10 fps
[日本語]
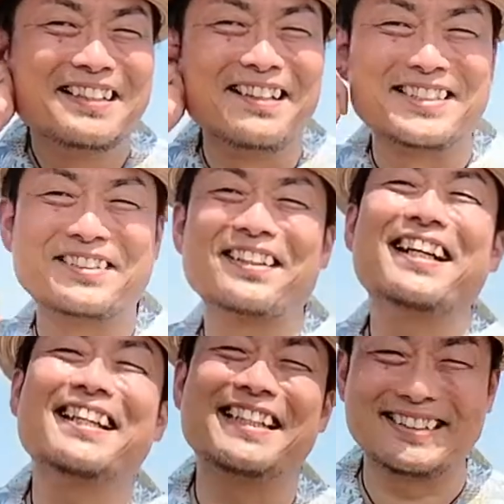しょうが
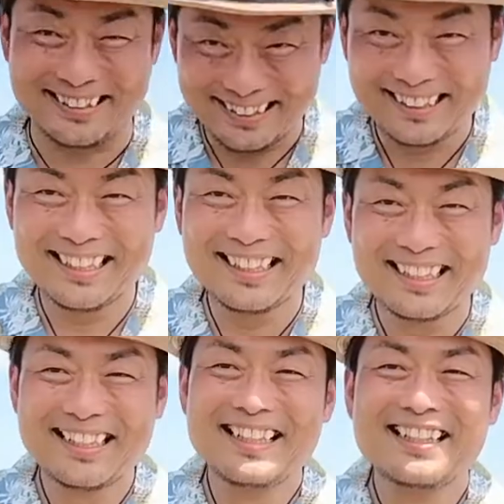ないです。
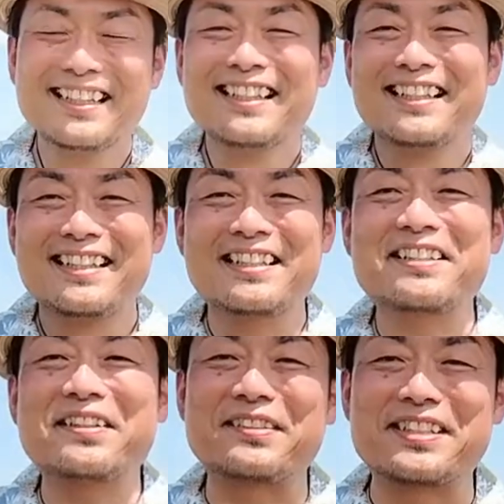開
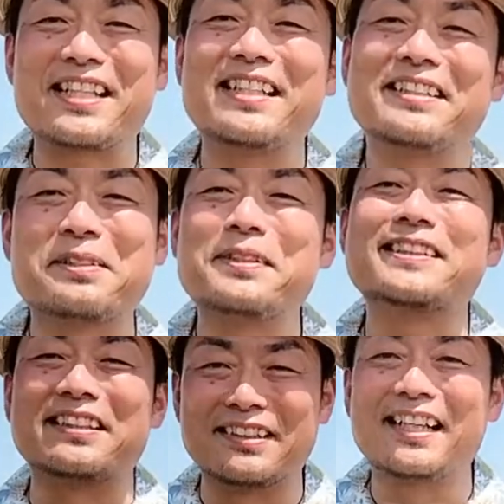き直って司会やってきま
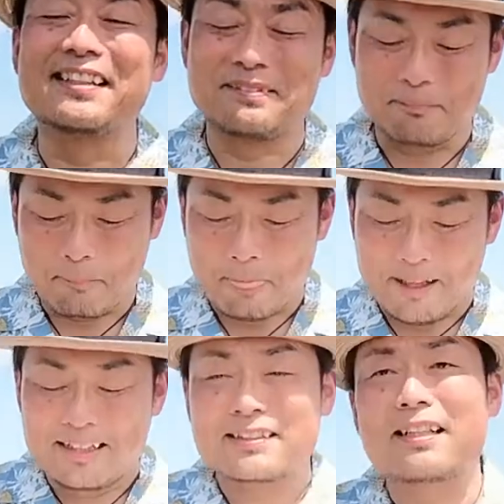すけどね。
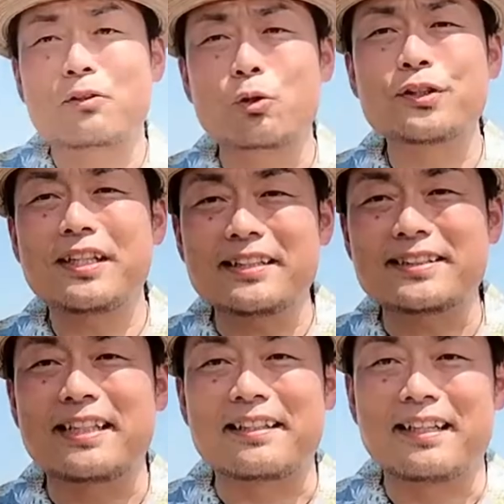さあ、ここでです
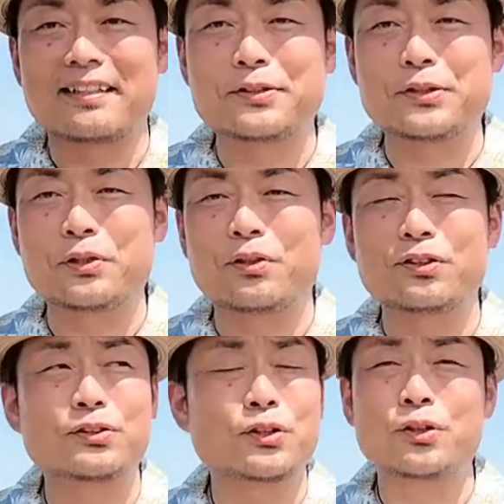ね、あの、
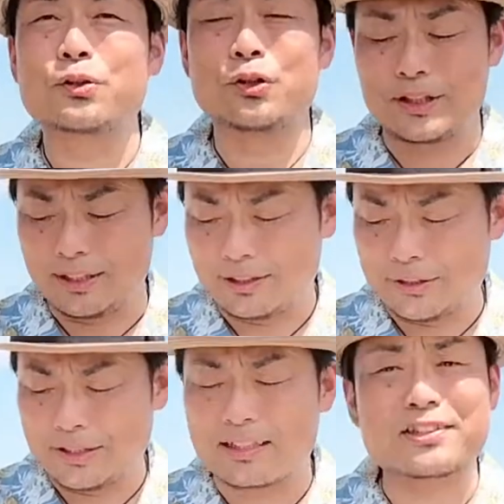放送後期
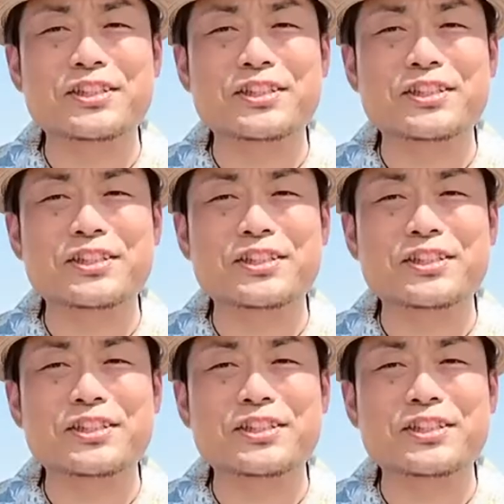きゅうひゃく